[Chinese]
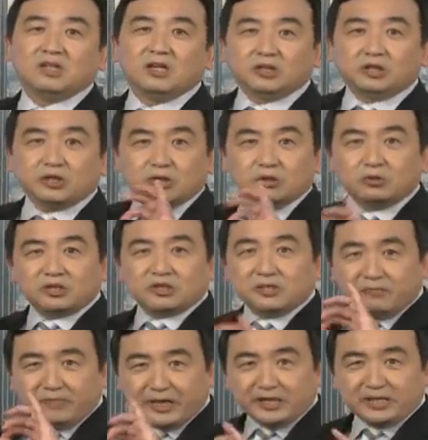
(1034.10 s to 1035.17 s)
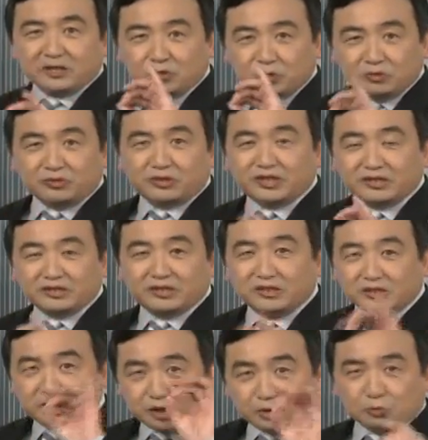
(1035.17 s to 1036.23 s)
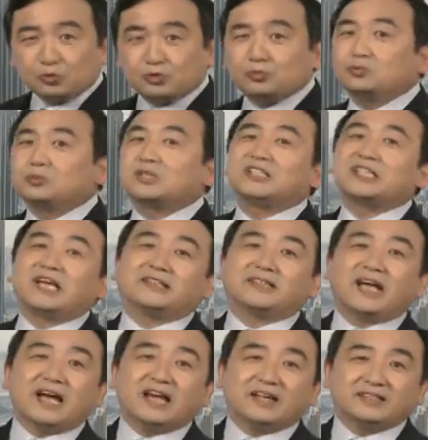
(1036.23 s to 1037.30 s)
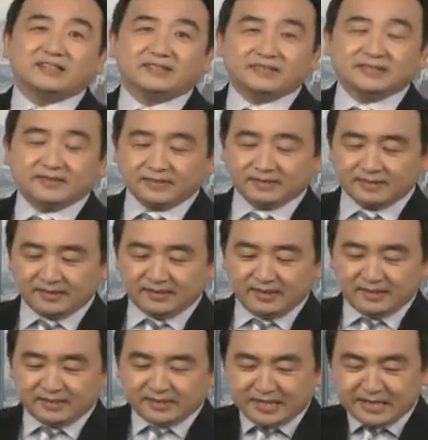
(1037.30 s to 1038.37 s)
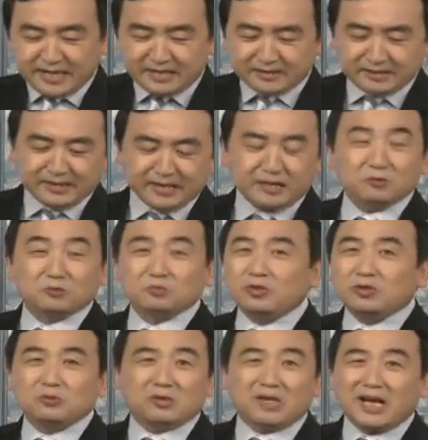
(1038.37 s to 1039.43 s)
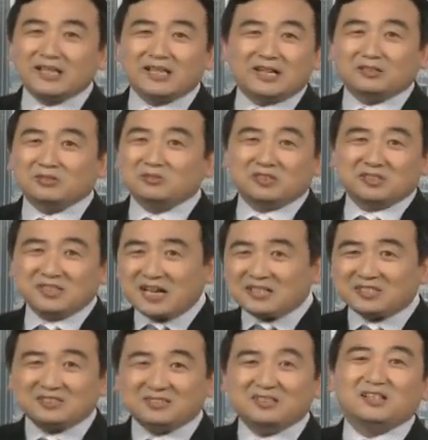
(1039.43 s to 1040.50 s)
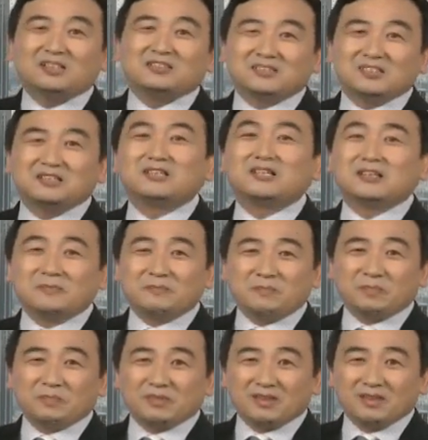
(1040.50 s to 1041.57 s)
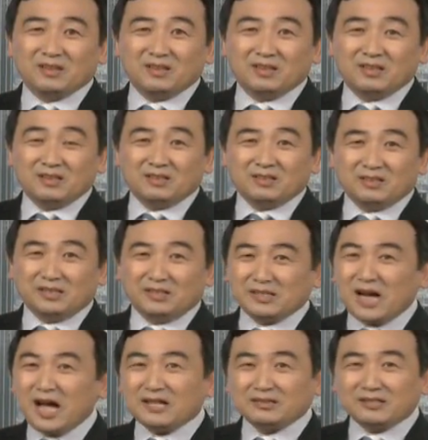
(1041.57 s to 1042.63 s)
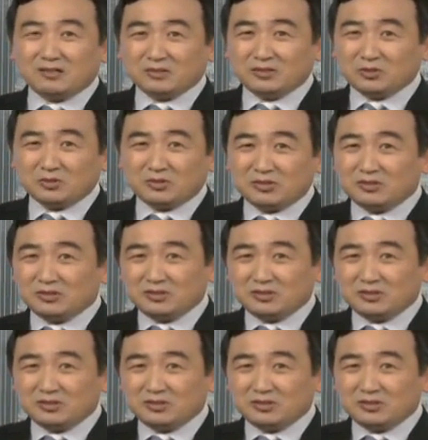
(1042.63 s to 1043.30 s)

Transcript: 就是每一个具体的人救赎的年代。这样的内容对于我来讲就是瞎扯，真的。你看到就是